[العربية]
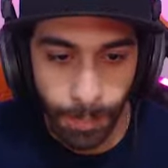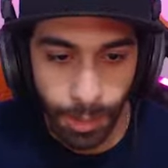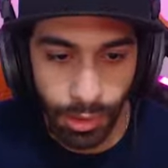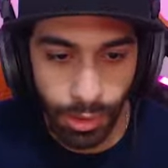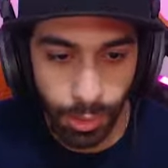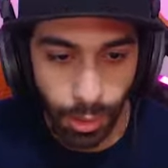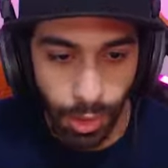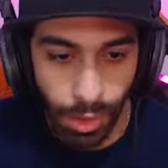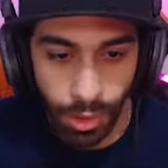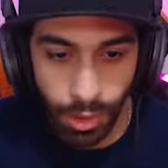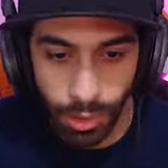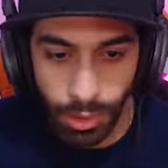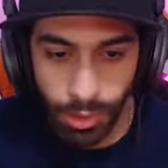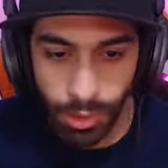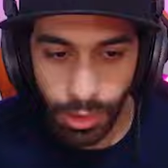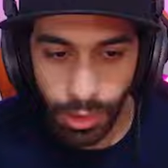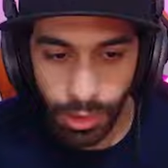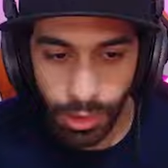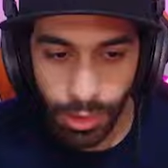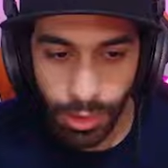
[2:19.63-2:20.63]
انا اوه
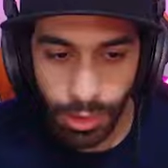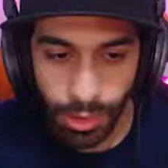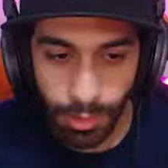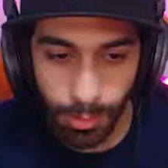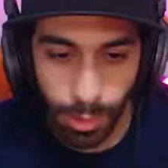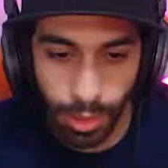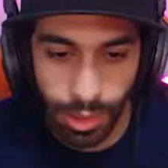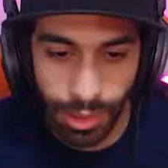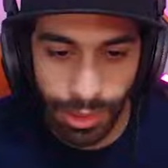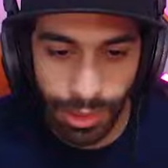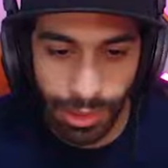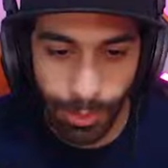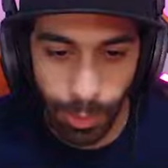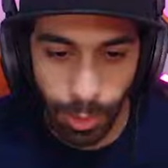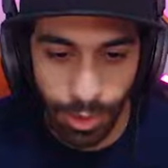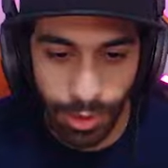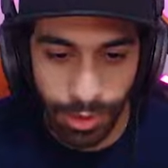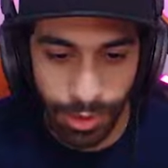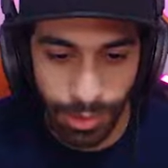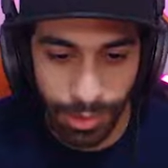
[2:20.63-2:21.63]
اوه البرجر يلا
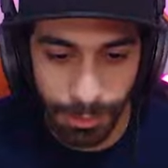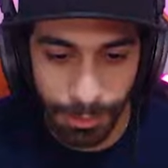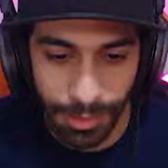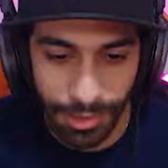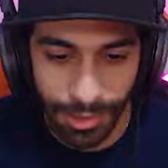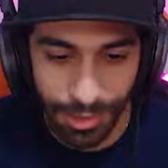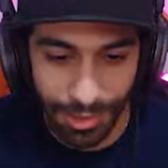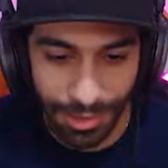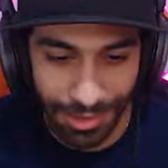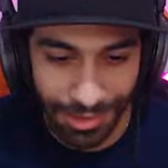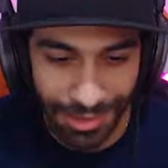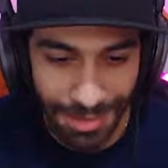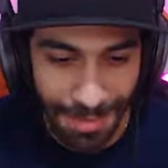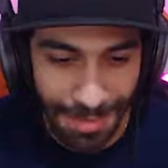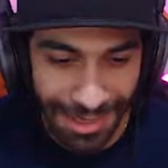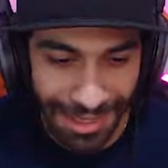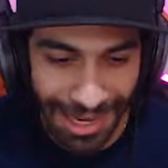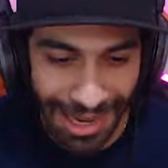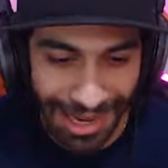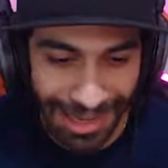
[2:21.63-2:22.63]
برجر يخرب بيتك
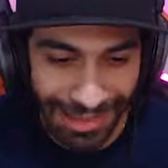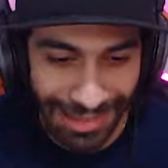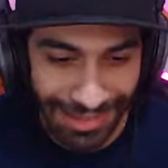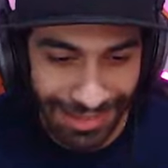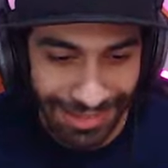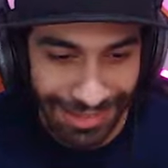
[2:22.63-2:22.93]
دمر العجله